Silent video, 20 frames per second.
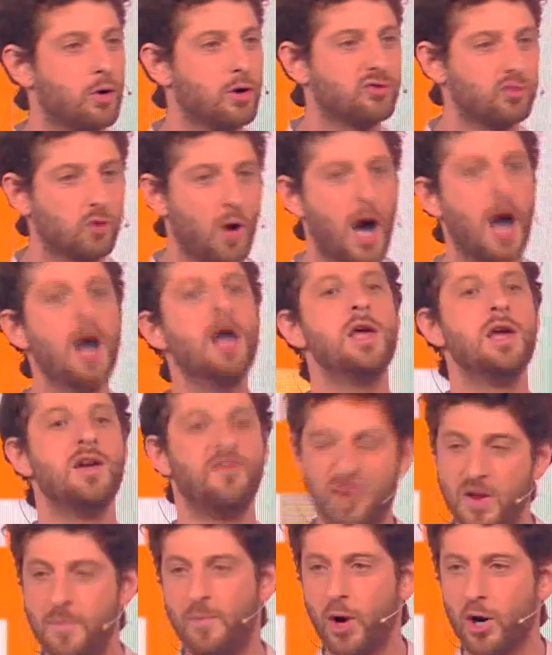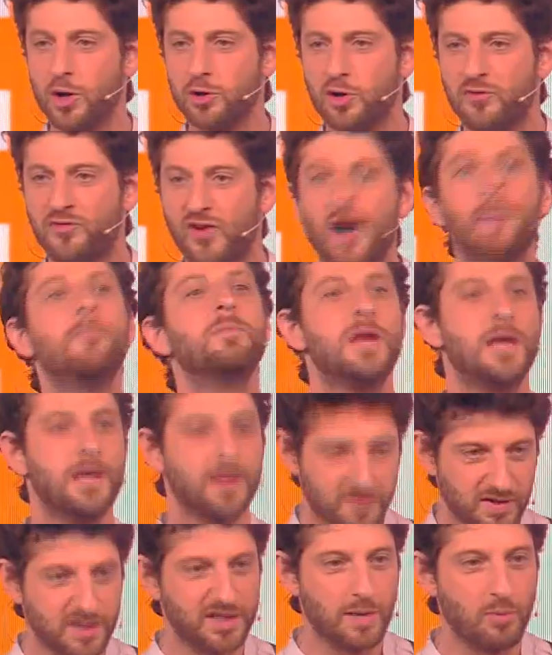on reçoit Flipper le Dauphin.
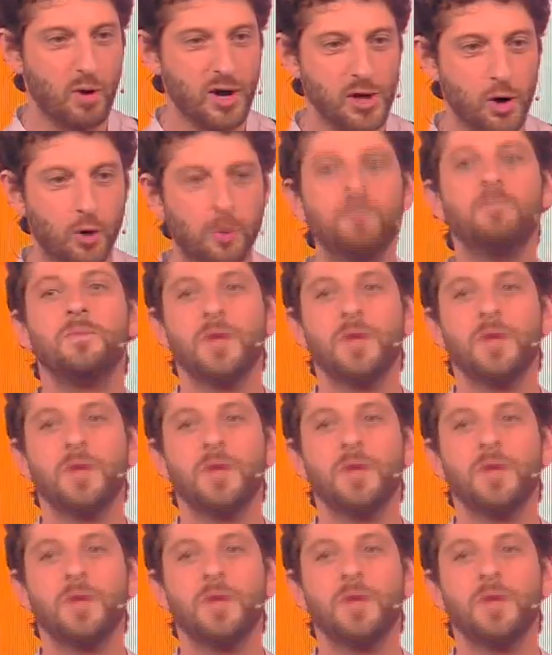C'était Bueno.